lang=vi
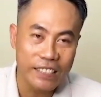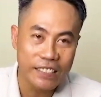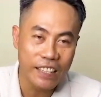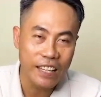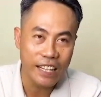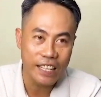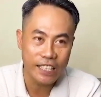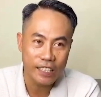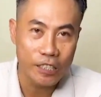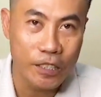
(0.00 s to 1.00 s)
đó
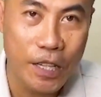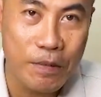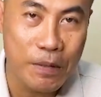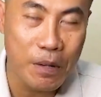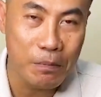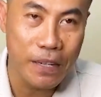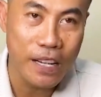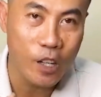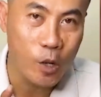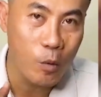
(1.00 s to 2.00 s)
là Kim xin bật mí là
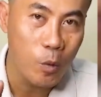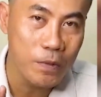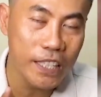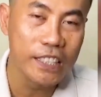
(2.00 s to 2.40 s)
có bốn chữ